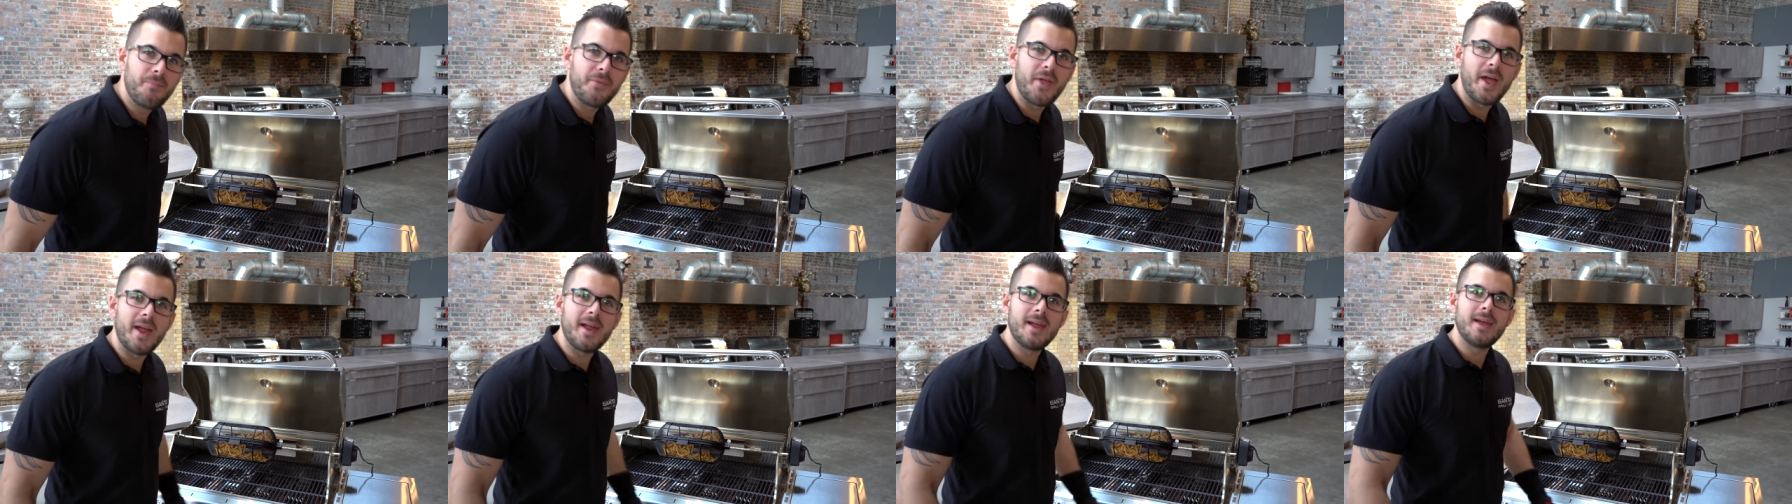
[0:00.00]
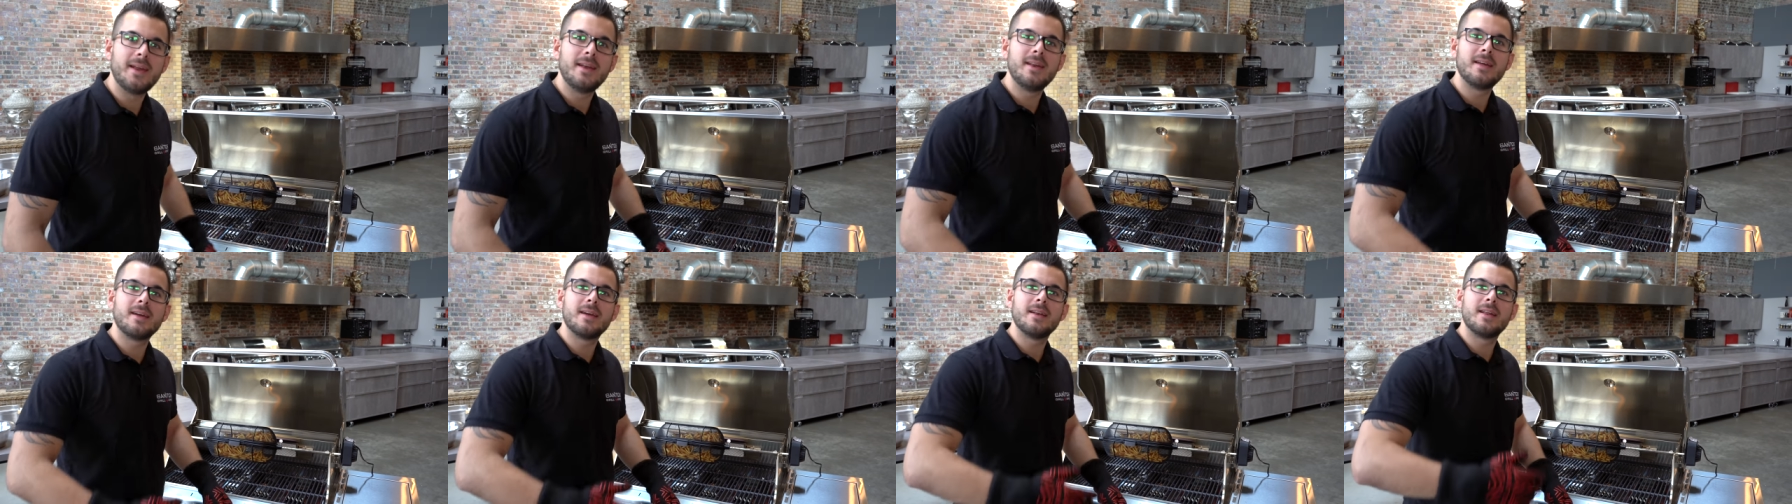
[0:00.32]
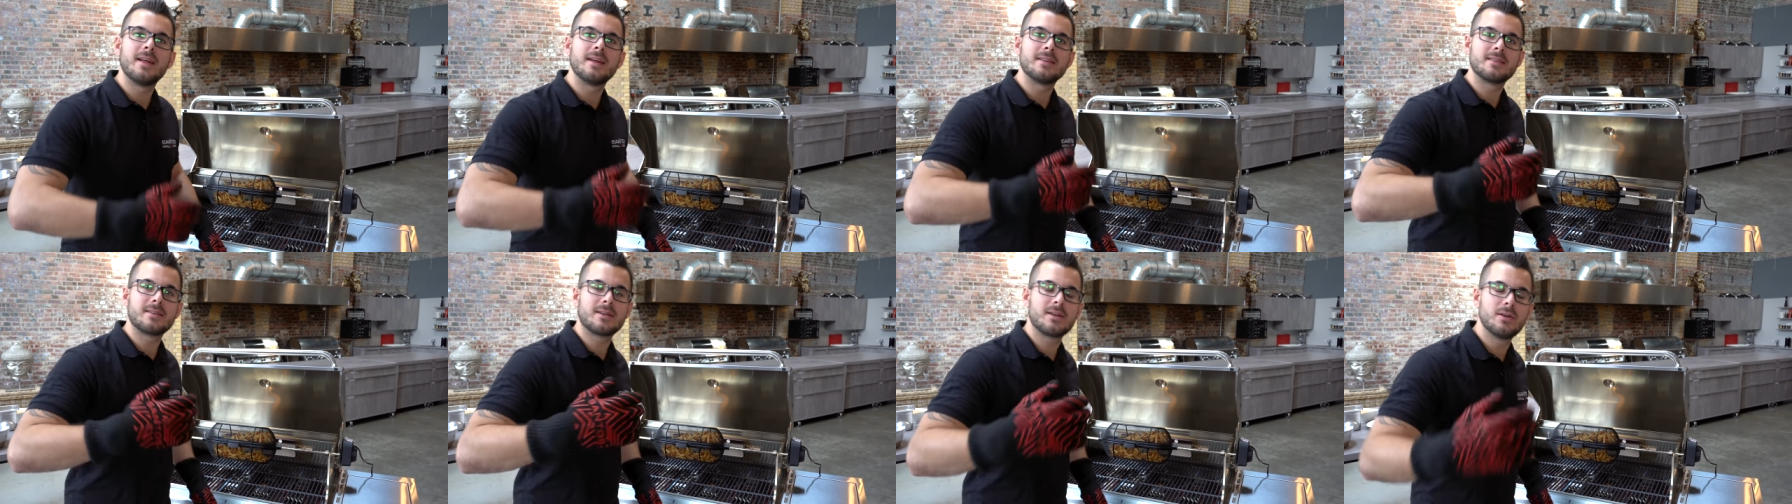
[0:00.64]
Derjenige,
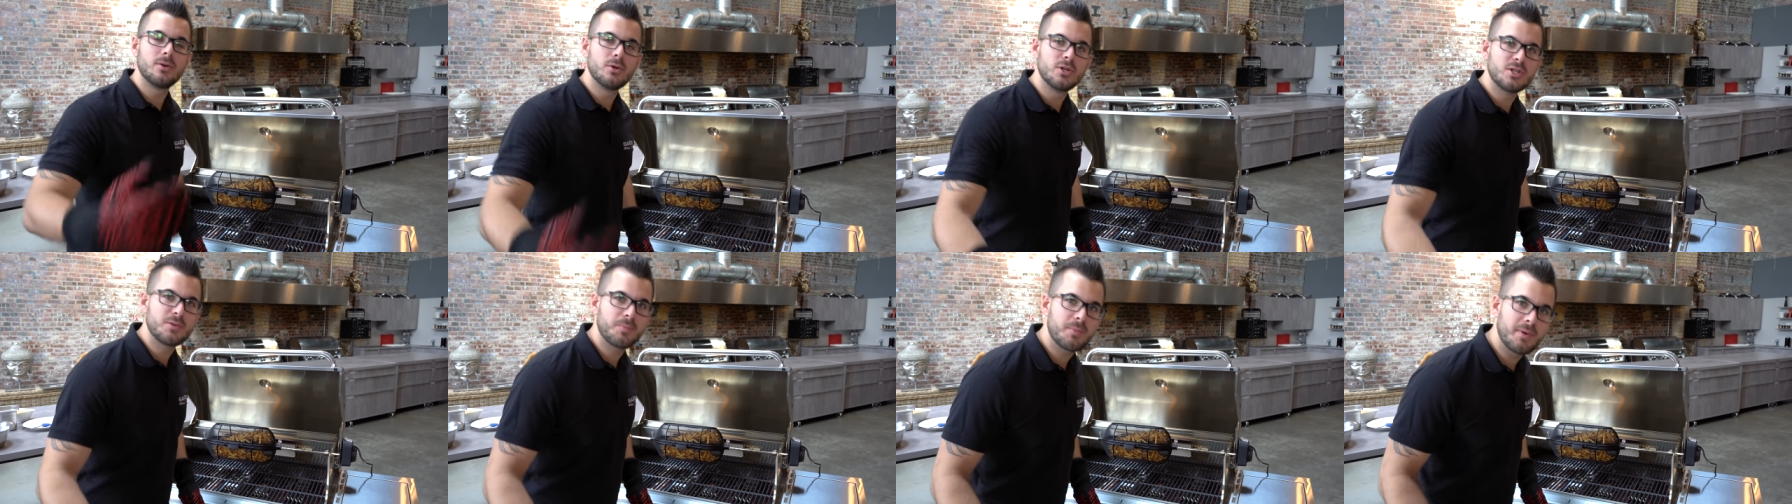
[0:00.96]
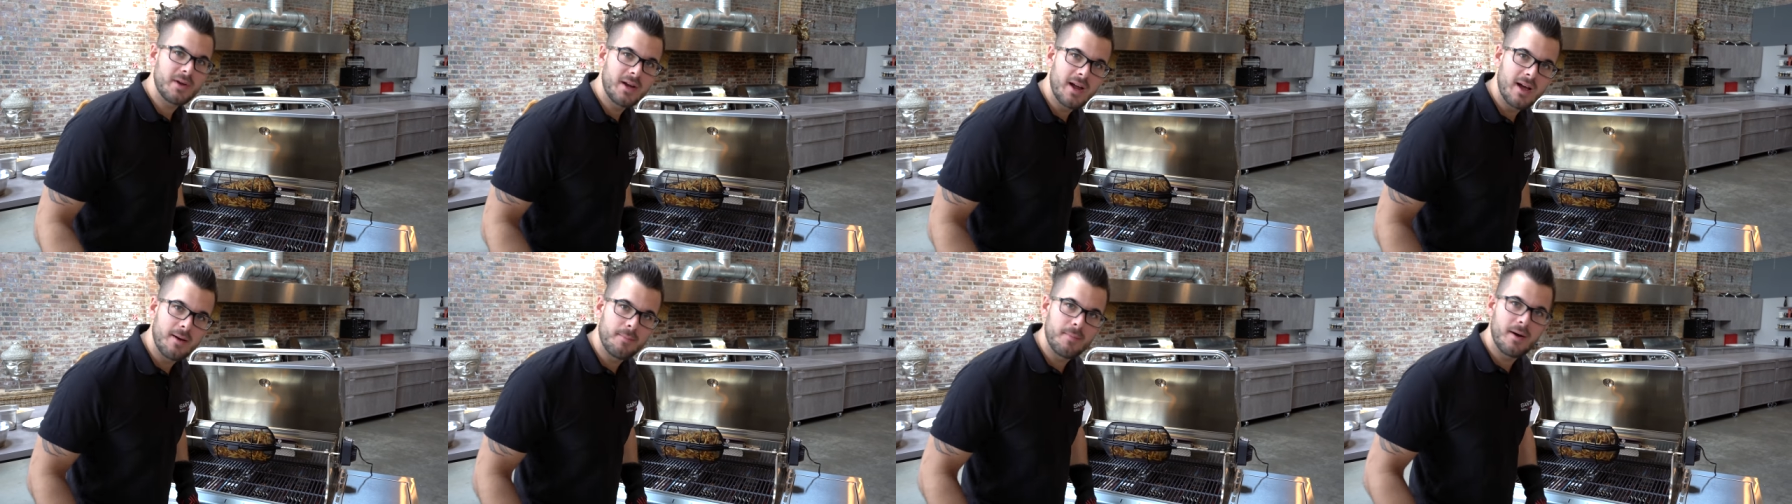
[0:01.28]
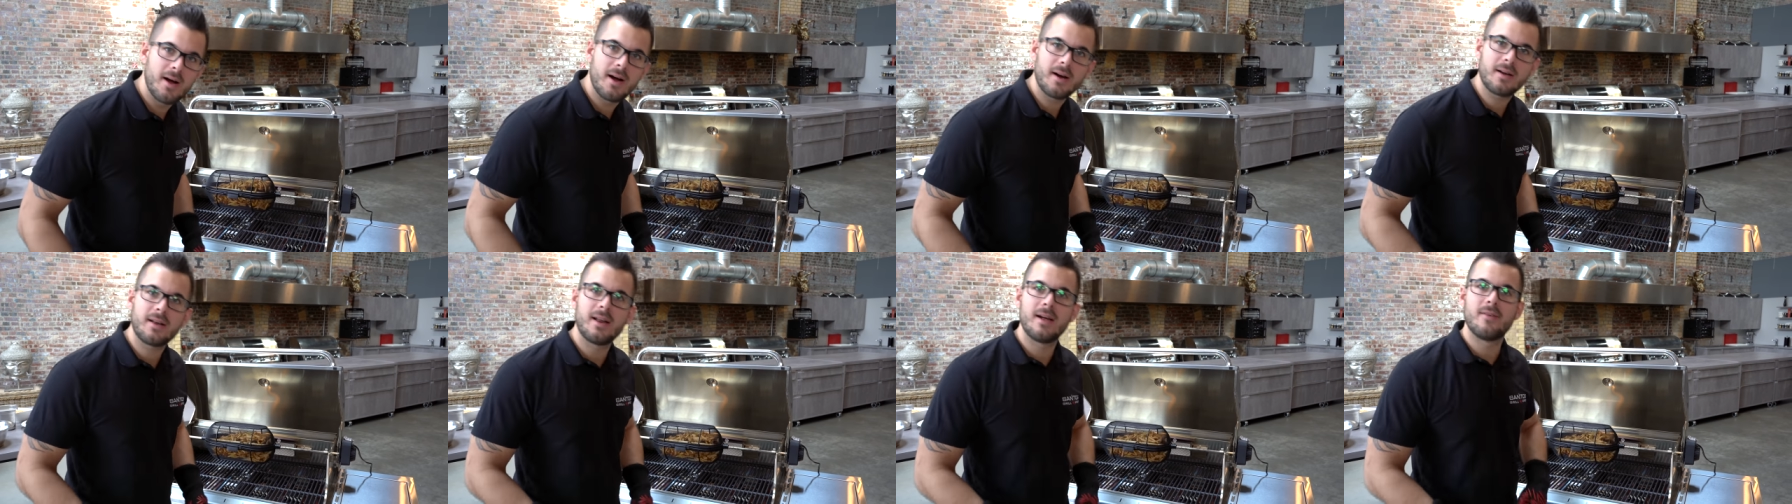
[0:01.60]
der es knuspriger
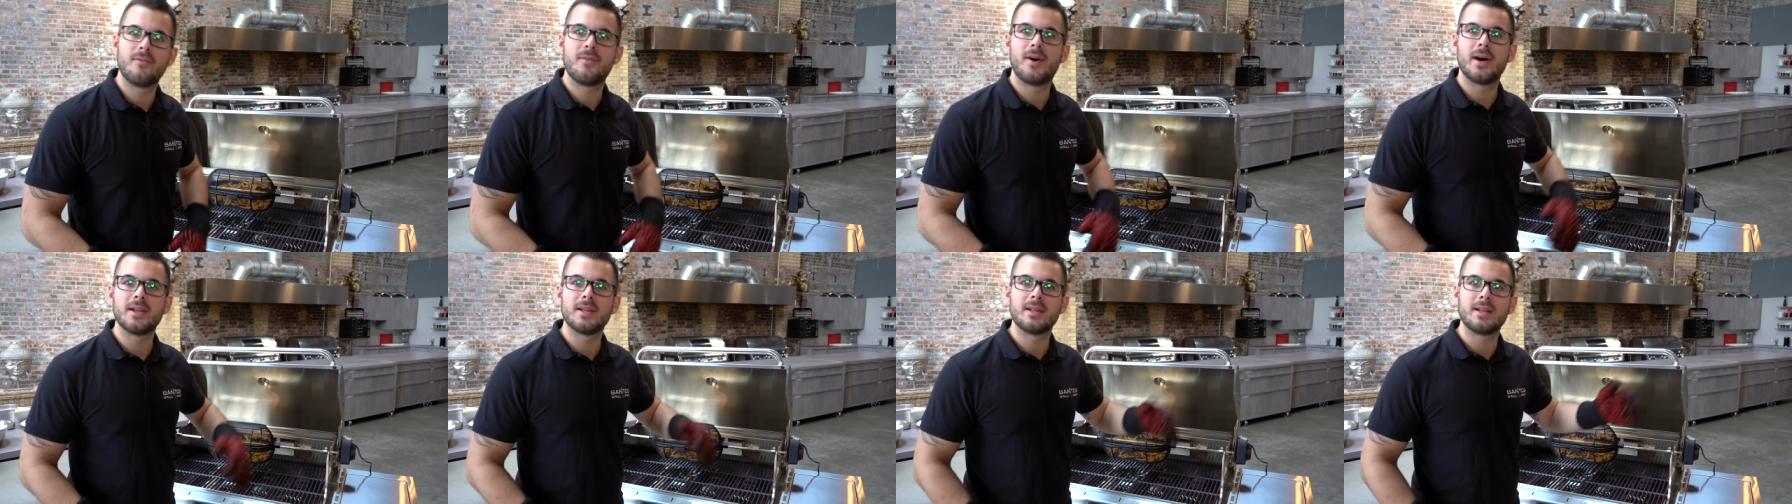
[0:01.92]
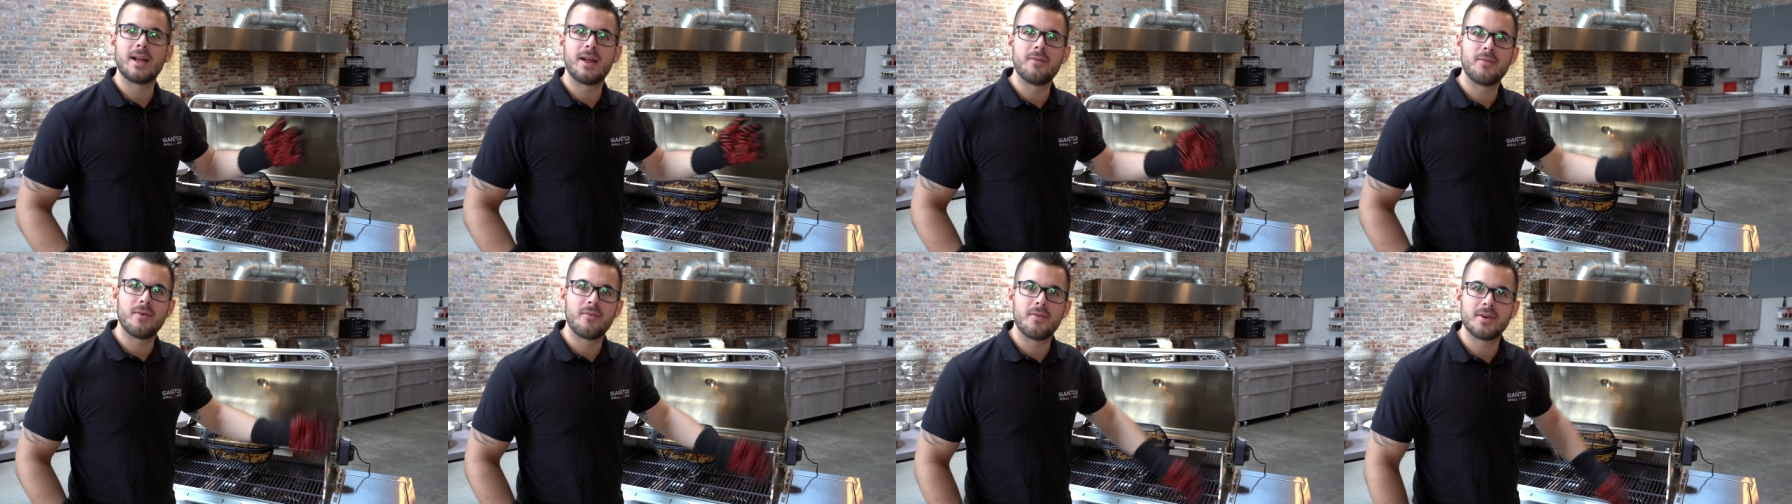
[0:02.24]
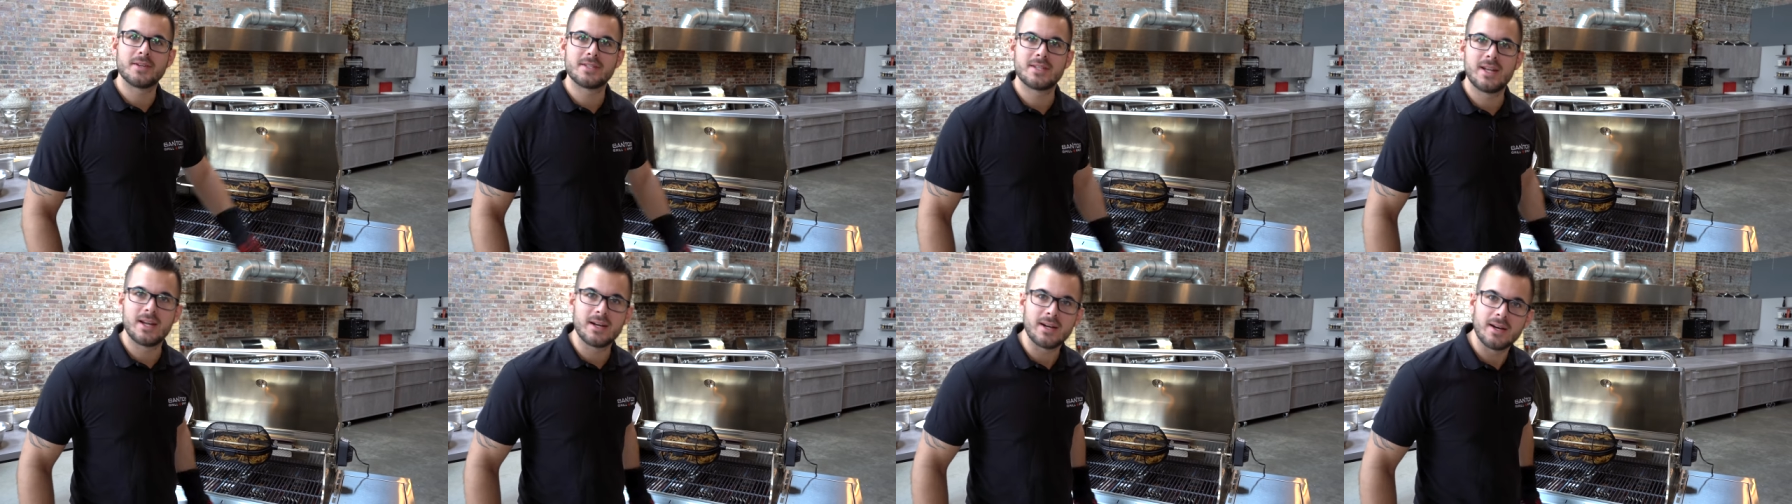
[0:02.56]
mag, der wartet einfach
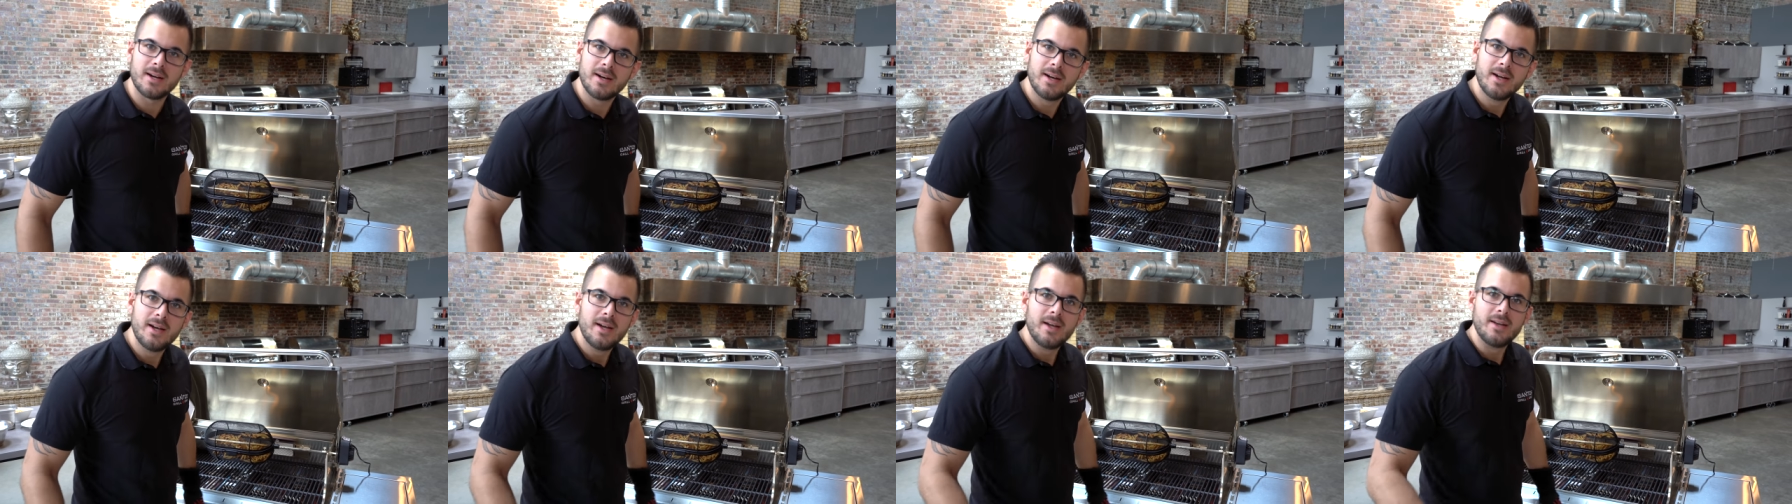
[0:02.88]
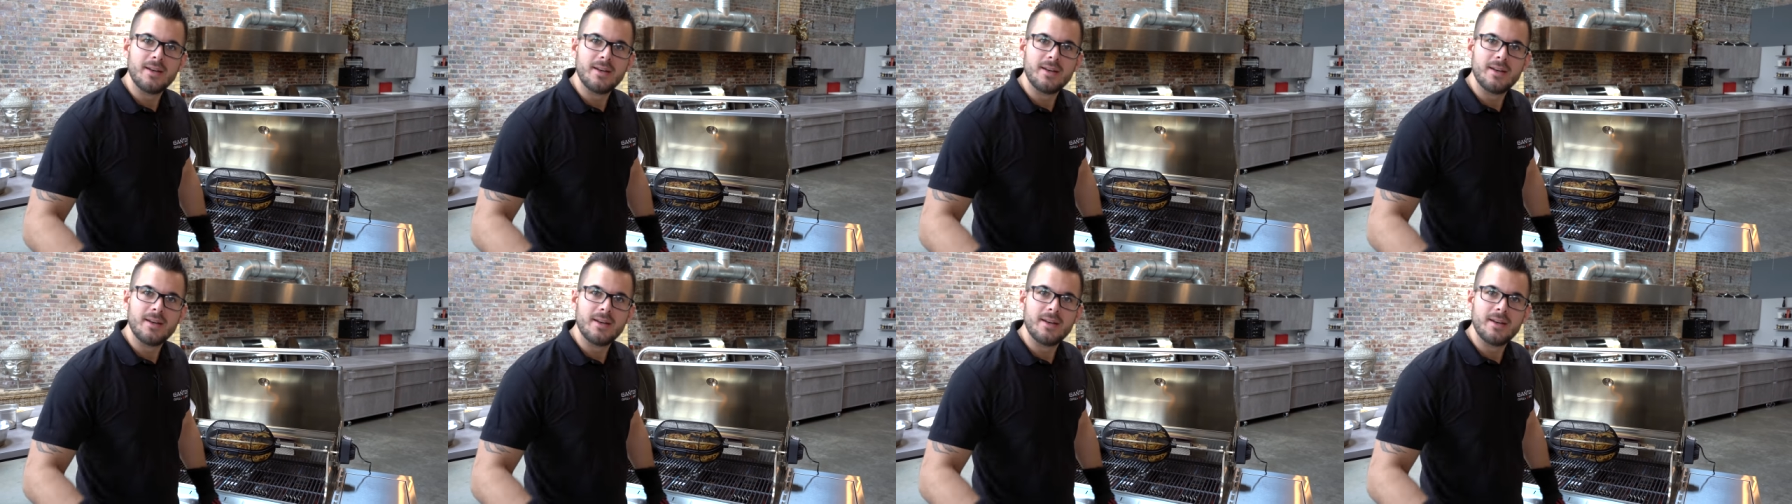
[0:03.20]
was länger.